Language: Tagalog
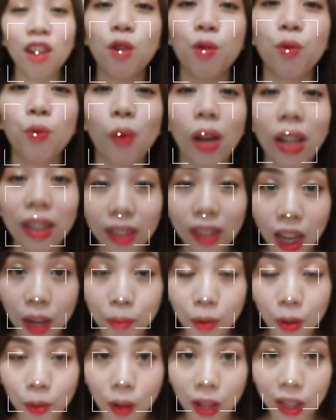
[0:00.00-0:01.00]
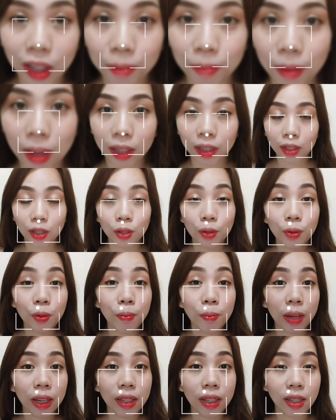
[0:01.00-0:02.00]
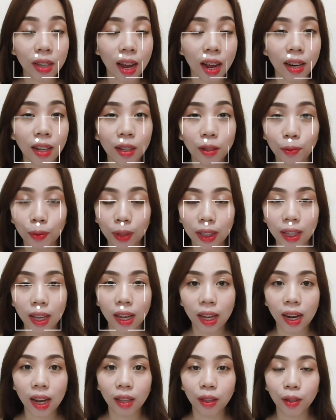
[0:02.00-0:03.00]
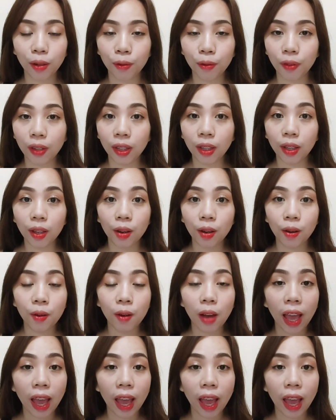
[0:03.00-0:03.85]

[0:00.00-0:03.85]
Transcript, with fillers: Welcome or welcome back to my channel with another video